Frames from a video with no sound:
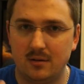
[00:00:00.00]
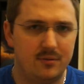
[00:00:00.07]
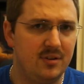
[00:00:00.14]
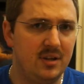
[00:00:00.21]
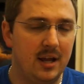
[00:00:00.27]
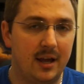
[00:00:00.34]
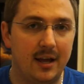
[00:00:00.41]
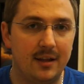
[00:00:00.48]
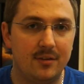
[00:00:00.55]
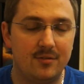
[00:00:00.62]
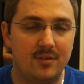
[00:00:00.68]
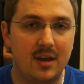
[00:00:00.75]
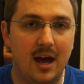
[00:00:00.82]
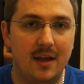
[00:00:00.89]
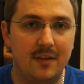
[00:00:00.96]
Siedler kannte
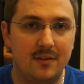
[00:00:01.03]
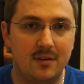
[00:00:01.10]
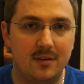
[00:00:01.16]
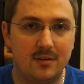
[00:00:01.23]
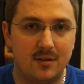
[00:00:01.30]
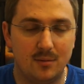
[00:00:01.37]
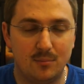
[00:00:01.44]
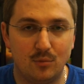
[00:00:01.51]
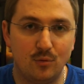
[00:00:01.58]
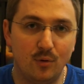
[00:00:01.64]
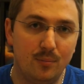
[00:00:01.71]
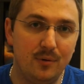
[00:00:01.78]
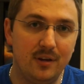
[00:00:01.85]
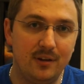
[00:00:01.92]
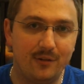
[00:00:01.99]
sie gar nicht, äh,
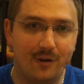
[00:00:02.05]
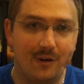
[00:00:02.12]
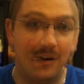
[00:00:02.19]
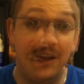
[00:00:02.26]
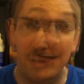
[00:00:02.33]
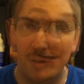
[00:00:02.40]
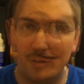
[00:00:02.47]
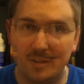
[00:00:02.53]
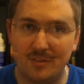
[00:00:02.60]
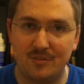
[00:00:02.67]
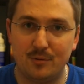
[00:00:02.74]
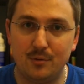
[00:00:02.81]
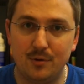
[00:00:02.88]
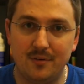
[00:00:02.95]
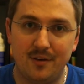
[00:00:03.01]
Monopoly noch. Und das
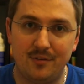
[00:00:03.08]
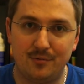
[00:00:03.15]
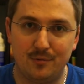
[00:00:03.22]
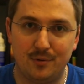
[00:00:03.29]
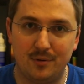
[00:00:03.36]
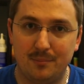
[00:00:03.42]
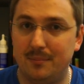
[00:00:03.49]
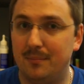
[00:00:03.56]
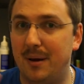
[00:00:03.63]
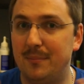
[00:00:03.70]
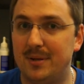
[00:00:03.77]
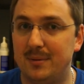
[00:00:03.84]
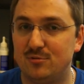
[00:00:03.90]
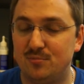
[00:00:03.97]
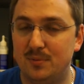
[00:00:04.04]
ist natürlich was, wo man
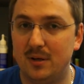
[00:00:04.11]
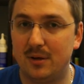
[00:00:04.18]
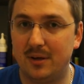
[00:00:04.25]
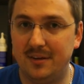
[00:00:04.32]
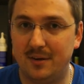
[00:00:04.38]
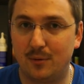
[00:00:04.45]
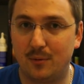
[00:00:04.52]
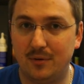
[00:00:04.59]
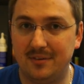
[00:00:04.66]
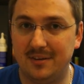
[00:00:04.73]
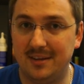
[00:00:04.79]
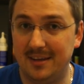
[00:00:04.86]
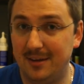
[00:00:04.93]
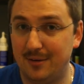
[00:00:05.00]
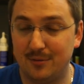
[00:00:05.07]
mit dem Spielehintergrund,
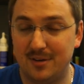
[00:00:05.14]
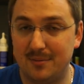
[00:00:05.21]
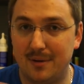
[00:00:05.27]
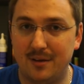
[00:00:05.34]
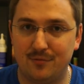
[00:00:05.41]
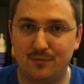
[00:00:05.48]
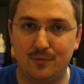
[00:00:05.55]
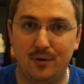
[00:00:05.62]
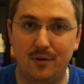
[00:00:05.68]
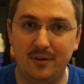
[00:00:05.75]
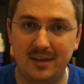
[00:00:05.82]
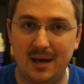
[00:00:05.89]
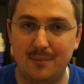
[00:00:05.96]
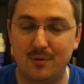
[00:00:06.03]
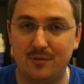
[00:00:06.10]
den ich und die meisten von
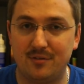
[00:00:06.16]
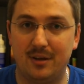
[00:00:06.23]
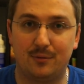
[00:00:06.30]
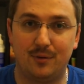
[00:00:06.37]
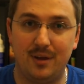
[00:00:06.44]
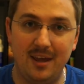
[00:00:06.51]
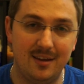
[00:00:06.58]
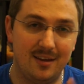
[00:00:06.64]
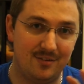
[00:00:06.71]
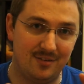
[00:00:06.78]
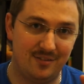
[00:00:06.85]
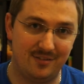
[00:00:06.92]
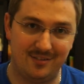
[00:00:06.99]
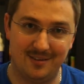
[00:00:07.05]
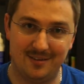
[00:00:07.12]
euch haben, auch sagt, okay, das
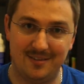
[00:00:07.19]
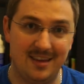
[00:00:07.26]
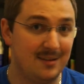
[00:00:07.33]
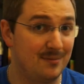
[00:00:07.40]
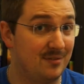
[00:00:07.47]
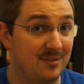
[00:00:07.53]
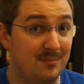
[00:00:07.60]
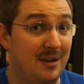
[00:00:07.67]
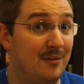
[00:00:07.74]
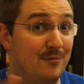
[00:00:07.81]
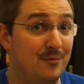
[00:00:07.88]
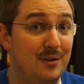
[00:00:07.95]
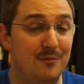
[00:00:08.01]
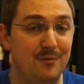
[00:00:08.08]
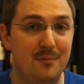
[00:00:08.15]
ist äh, nett, aber es gibt halt
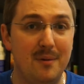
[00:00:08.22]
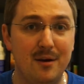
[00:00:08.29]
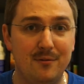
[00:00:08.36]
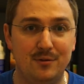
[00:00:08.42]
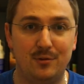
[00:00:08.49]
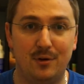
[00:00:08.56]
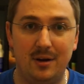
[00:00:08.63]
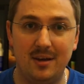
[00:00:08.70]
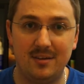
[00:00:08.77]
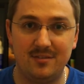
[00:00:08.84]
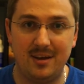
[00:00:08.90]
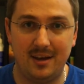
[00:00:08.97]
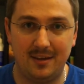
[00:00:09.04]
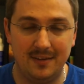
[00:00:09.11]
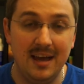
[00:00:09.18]
viel, viel mehr, viel tollere
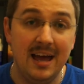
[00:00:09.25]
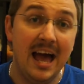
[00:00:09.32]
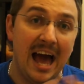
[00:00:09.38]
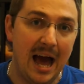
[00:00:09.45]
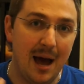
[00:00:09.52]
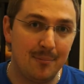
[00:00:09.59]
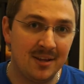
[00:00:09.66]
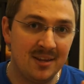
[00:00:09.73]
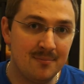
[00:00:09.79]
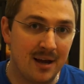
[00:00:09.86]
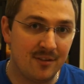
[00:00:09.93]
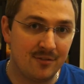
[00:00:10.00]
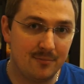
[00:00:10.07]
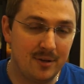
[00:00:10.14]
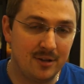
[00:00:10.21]
Sachen. Aber die
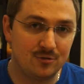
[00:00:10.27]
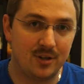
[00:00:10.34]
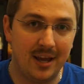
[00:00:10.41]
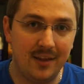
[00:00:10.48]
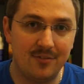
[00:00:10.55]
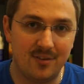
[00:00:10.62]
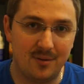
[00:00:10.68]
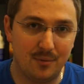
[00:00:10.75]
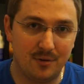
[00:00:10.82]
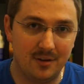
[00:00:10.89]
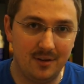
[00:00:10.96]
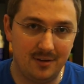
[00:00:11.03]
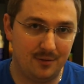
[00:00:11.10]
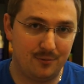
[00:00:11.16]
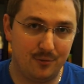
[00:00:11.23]
meisten Menschen kennen es eben auch
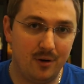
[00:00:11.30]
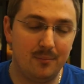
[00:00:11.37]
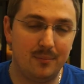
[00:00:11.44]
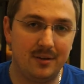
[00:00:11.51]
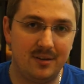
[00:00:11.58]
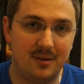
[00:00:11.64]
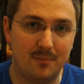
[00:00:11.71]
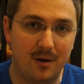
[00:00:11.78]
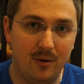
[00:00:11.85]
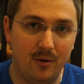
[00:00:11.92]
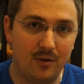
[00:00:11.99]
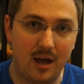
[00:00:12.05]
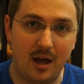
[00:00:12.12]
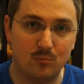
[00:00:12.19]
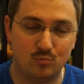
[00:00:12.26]
nicht. Ihr Freund meinte eben
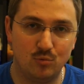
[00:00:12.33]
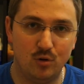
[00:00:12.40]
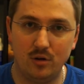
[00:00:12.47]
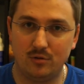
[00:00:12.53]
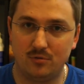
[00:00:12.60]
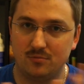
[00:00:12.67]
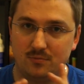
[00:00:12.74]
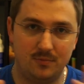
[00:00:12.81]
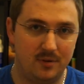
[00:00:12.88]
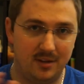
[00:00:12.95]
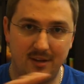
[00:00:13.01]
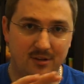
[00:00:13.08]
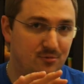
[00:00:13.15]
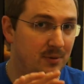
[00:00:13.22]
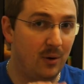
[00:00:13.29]
auch, ja, ich,
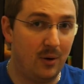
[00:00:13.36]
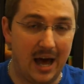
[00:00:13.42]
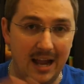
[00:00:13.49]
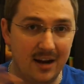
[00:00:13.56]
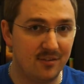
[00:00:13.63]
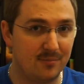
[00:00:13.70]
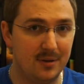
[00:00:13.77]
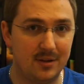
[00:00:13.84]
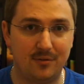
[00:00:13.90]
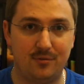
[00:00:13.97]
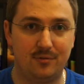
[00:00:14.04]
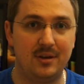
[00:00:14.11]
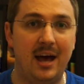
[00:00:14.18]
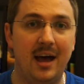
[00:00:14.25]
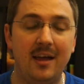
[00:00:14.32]
der spielt auch alles mit,
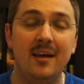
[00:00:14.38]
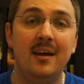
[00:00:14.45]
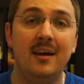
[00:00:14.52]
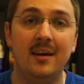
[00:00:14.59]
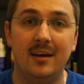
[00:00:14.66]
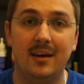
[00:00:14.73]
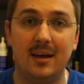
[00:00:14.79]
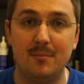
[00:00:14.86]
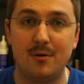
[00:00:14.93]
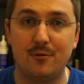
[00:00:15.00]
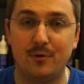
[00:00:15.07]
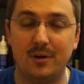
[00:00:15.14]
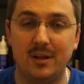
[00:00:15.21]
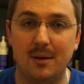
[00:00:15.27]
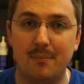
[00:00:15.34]
ist total äh, immer
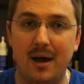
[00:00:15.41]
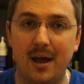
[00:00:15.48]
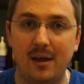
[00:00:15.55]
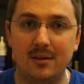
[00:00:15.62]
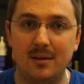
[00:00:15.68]
voll dabei.